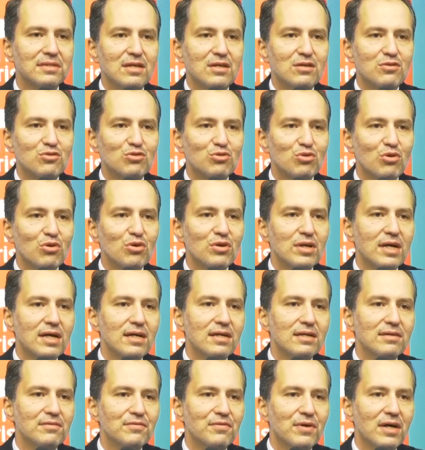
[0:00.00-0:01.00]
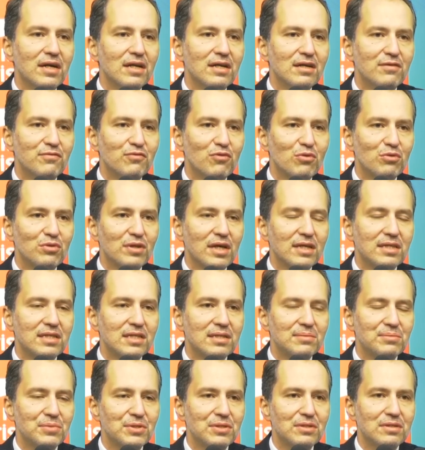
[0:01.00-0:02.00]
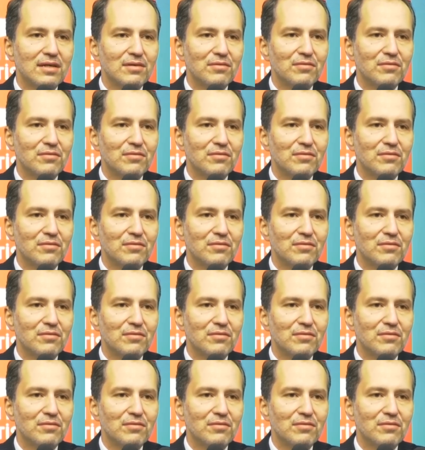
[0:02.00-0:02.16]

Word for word: Sonra varlık fonuna girmiş.